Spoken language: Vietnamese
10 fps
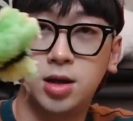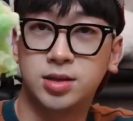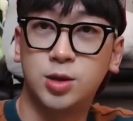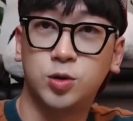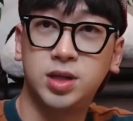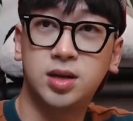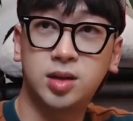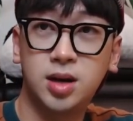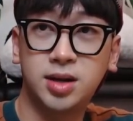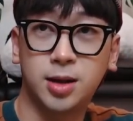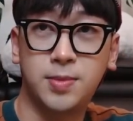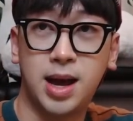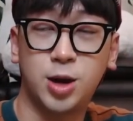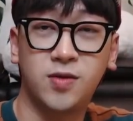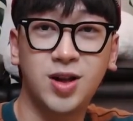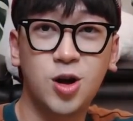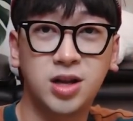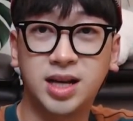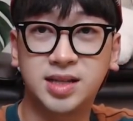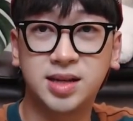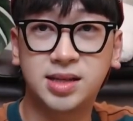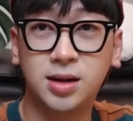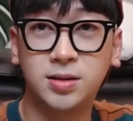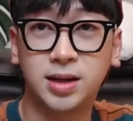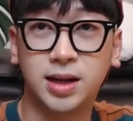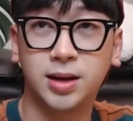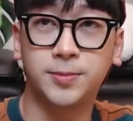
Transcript: sầu riêng tươi thật mà nó vẫn còn những cái sơ sơ này này